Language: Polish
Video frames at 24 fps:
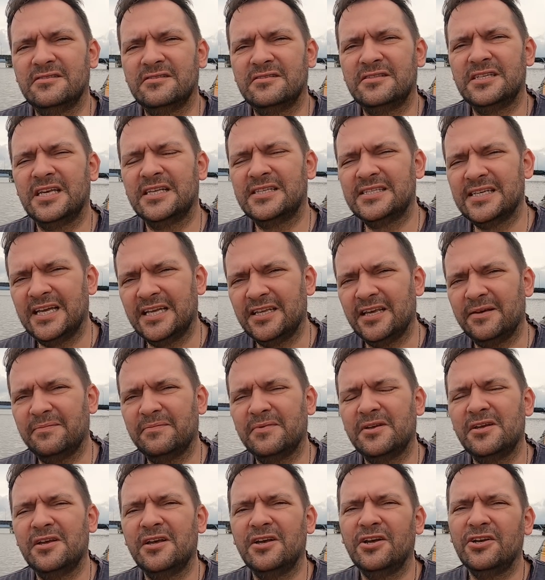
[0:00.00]
z
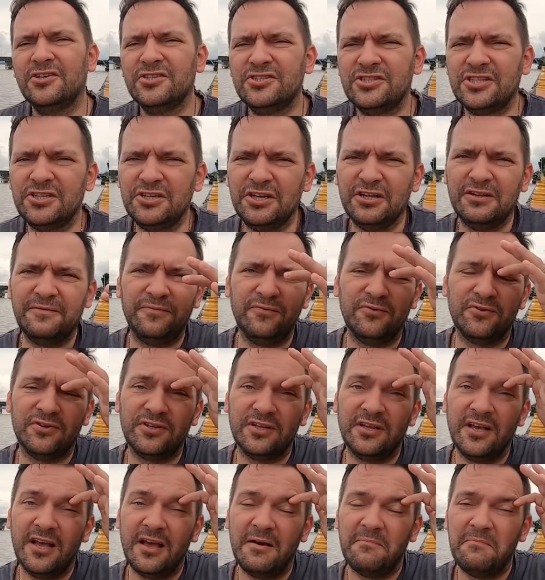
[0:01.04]
jedzeniem, street
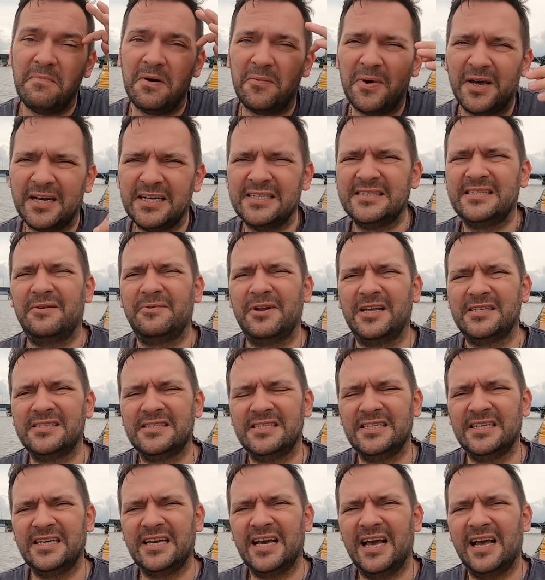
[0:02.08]
food, mała
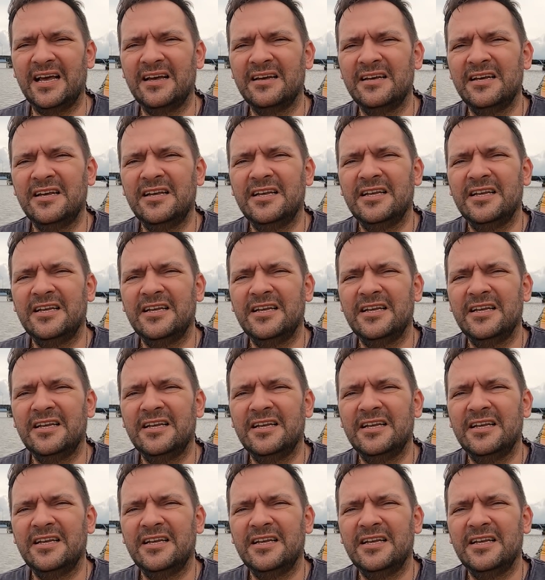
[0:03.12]
restauracyjka,